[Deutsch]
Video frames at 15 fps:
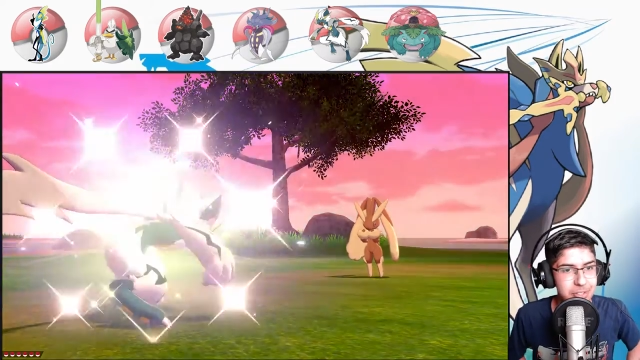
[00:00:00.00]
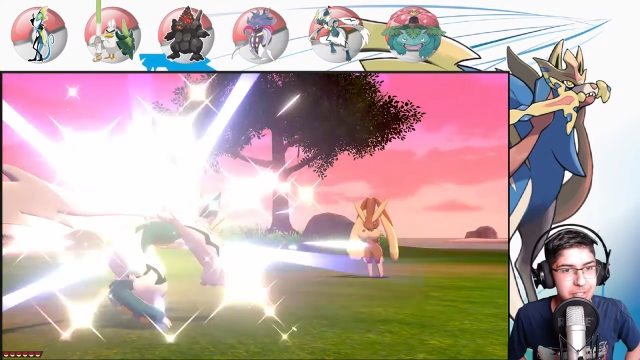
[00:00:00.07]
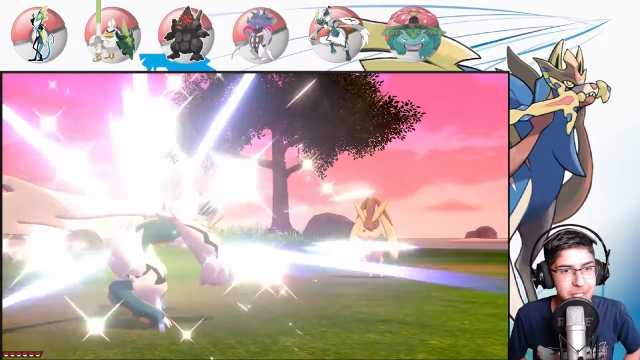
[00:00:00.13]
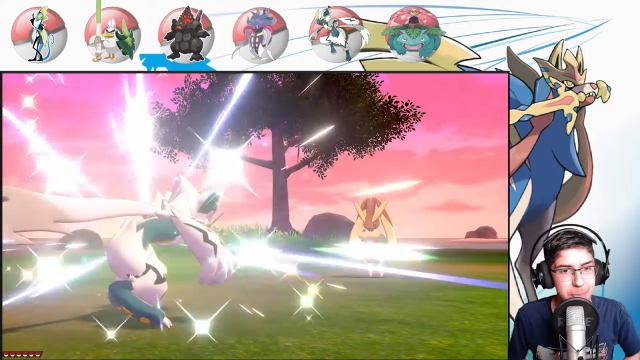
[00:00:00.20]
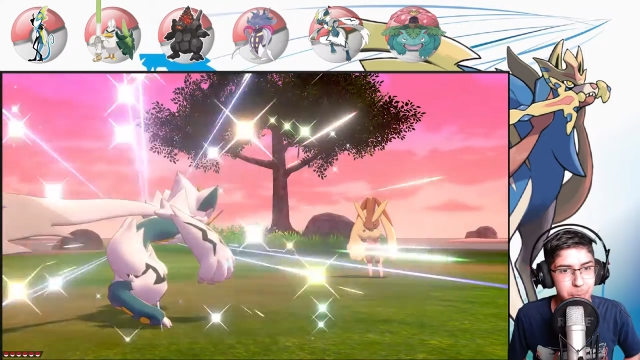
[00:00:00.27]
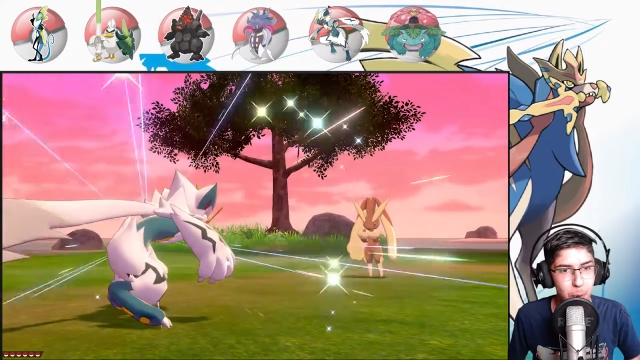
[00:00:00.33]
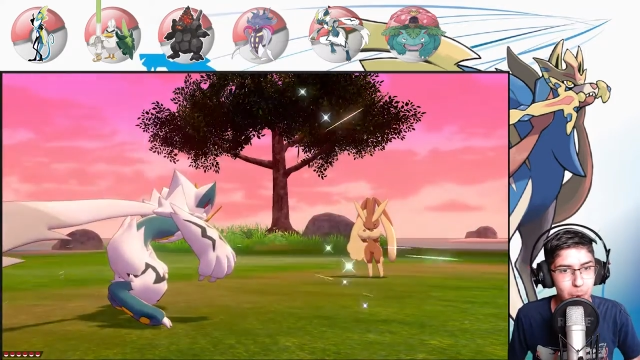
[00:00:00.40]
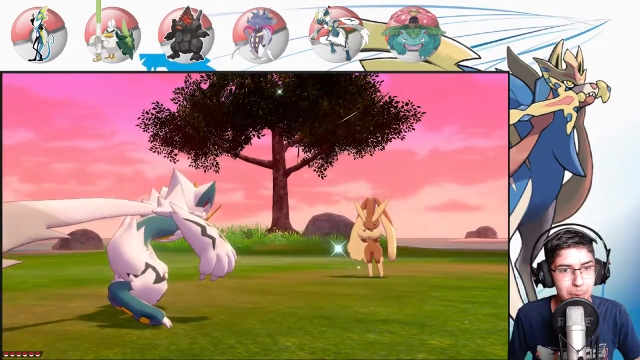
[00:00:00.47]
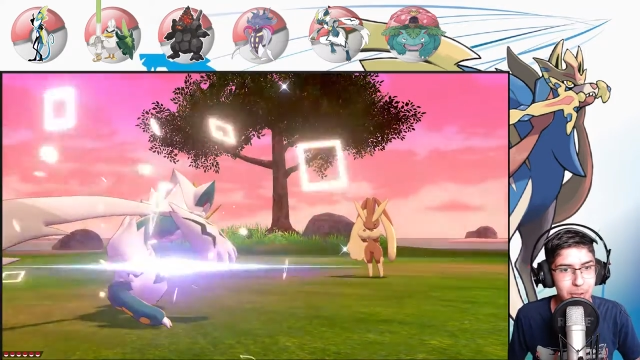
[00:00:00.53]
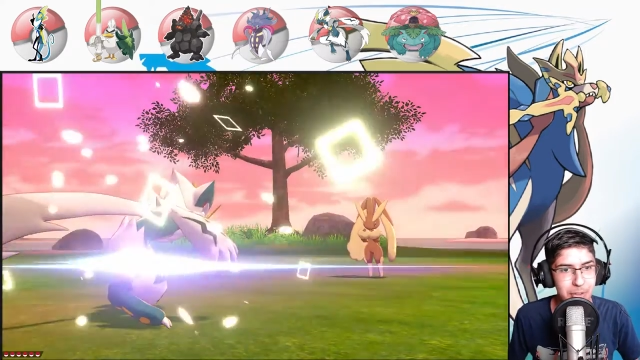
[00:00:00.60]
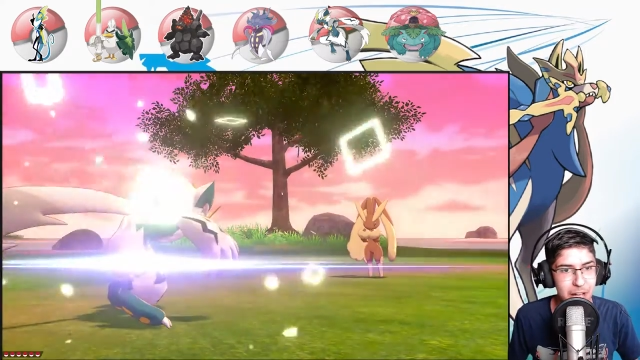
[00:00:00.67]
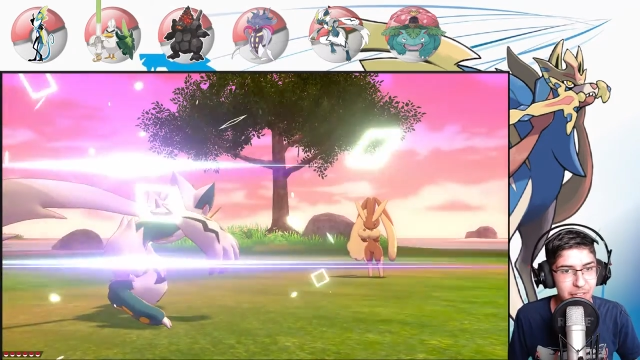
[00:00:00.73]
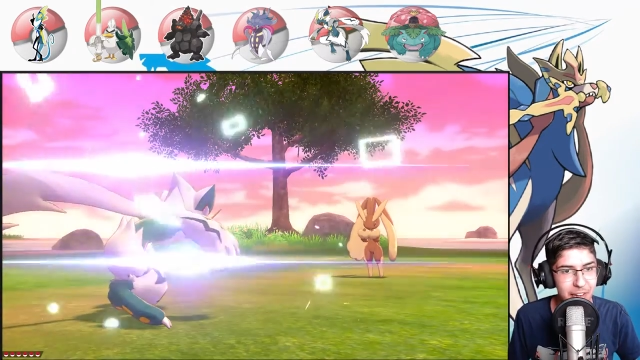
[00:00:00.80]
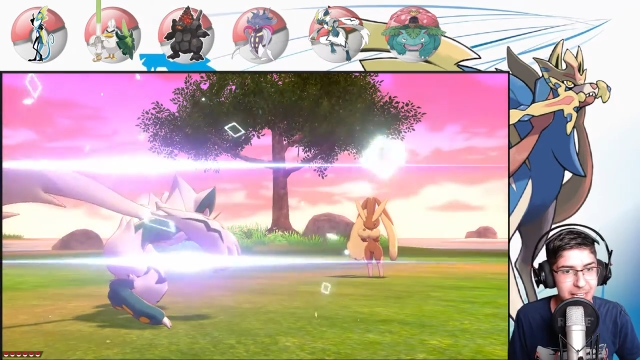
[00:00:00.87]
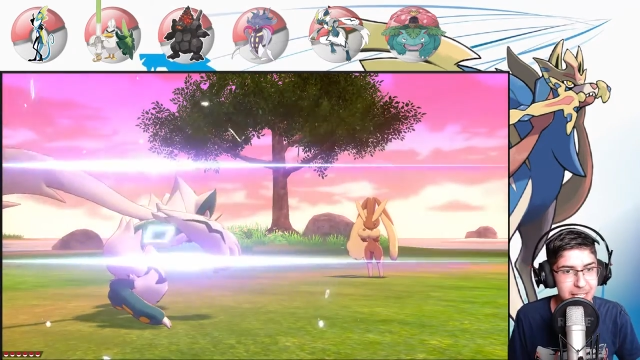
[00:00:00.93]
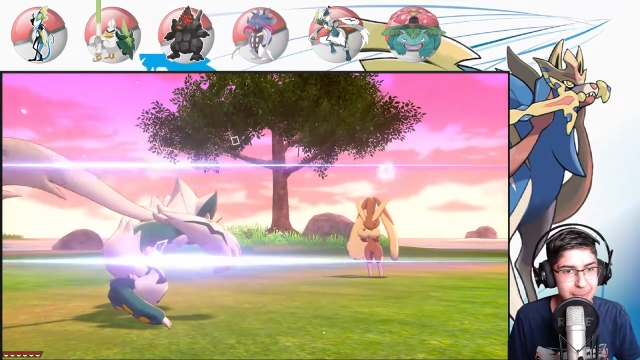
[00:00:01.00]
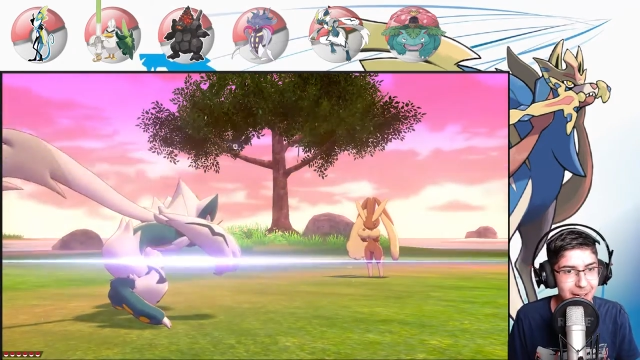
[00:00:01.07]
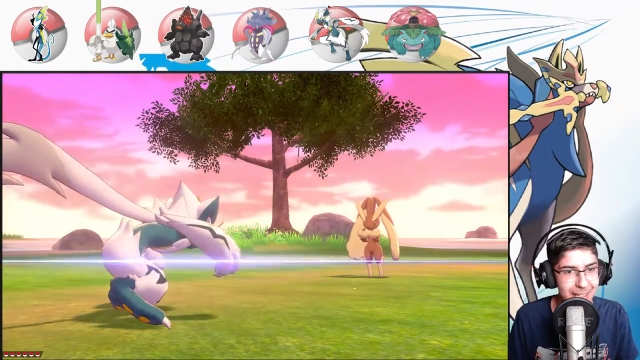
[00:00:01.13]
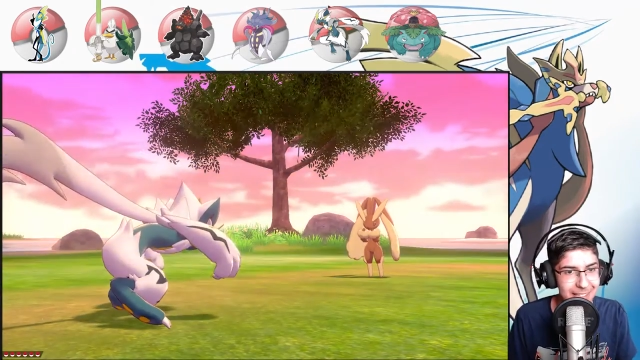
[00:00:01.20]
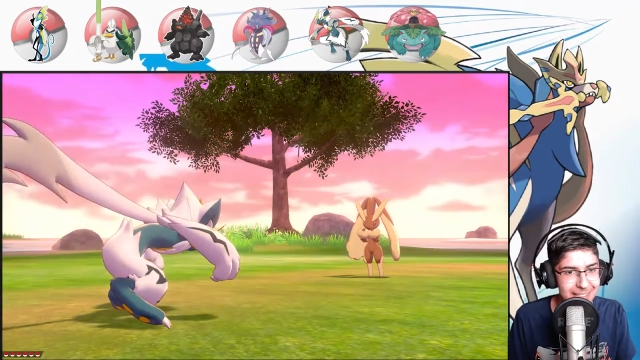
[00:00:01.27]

dieses Pokémon total fertig machen